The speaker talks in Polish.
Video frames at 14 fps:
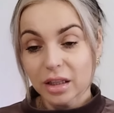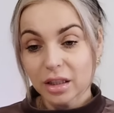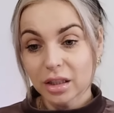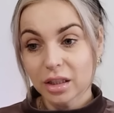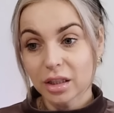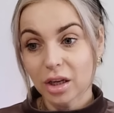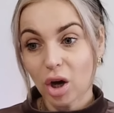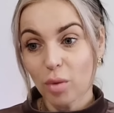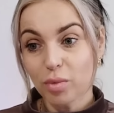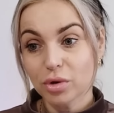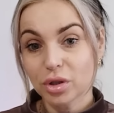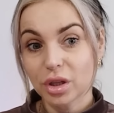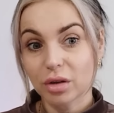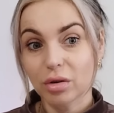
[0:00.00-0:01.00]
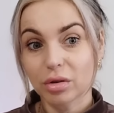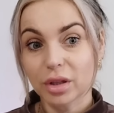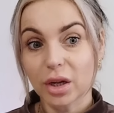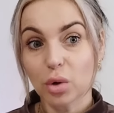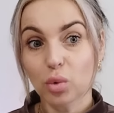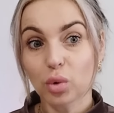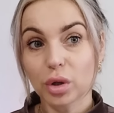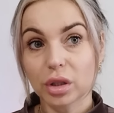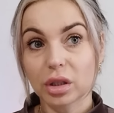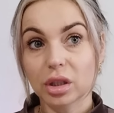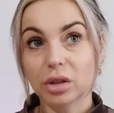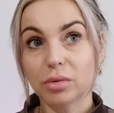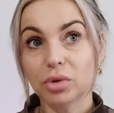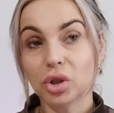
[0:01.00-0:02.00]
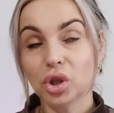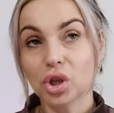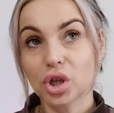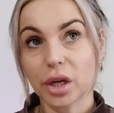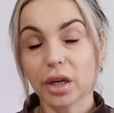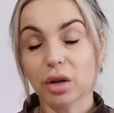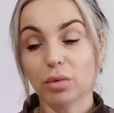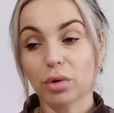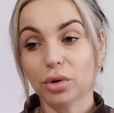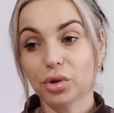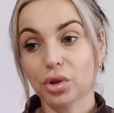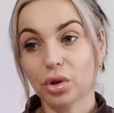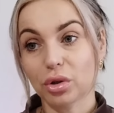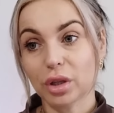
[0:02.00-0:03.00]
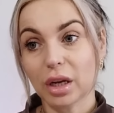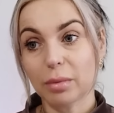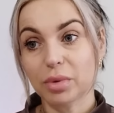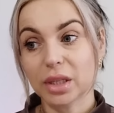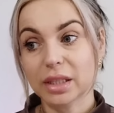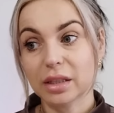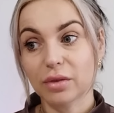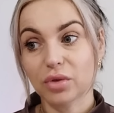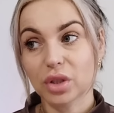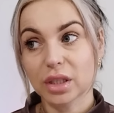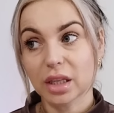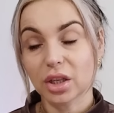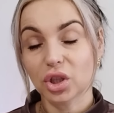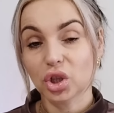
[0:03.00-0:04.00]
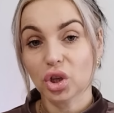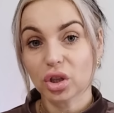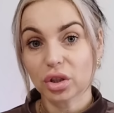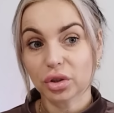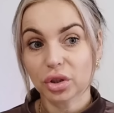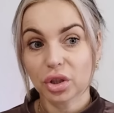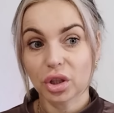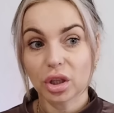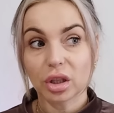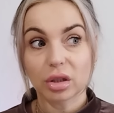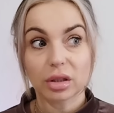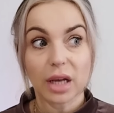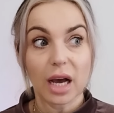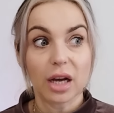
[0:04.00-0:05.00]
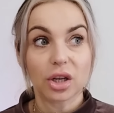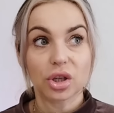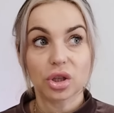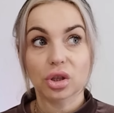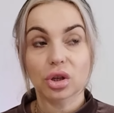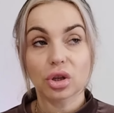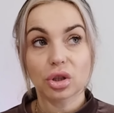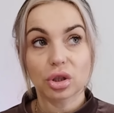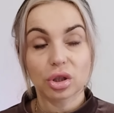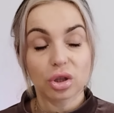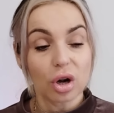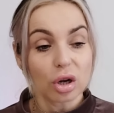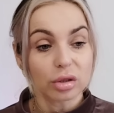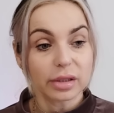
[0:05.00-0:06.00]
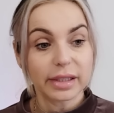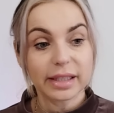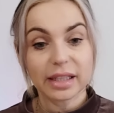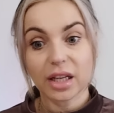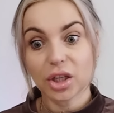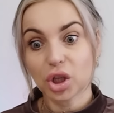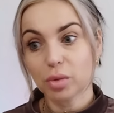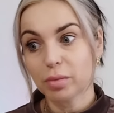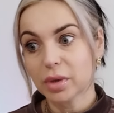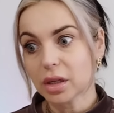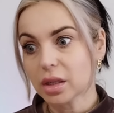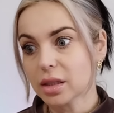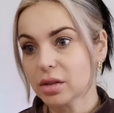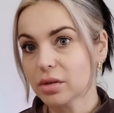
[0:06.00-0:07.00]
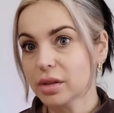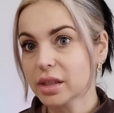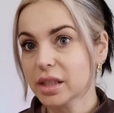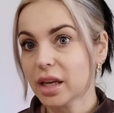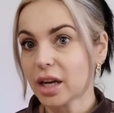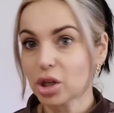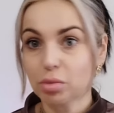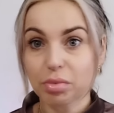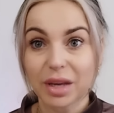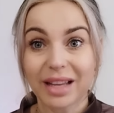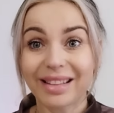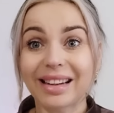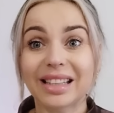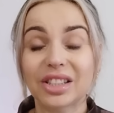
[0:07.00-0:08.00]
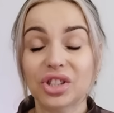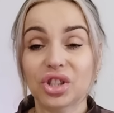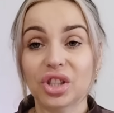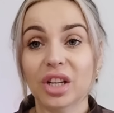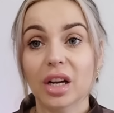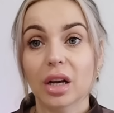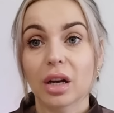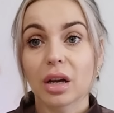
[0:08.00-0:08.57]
i oprócz tego te rury niszczają od środka przez te wszystkie środki, aż żrące, śmierdzące, aż piana leci,